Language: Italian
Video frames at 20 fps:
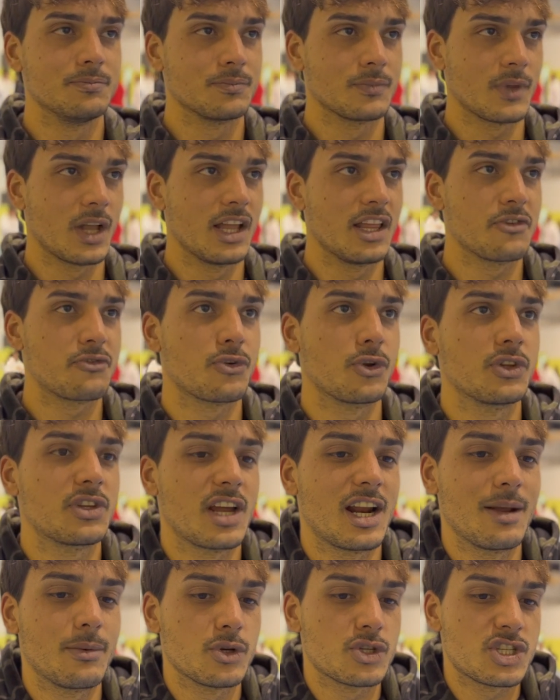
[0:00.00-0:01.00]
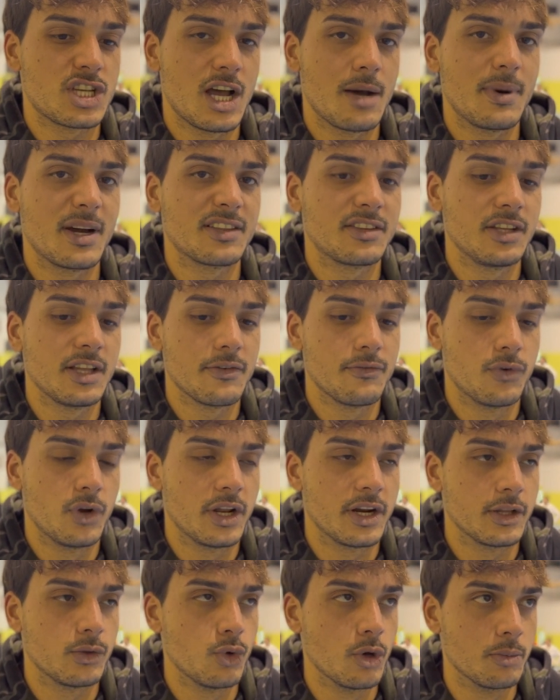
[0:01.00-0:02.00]
ad affrontare la prossima partita e
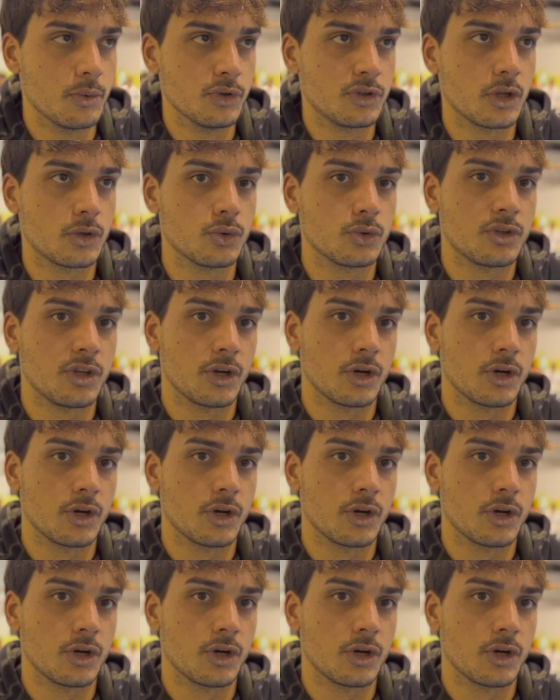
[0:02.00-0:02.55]
volere due punti a tutti i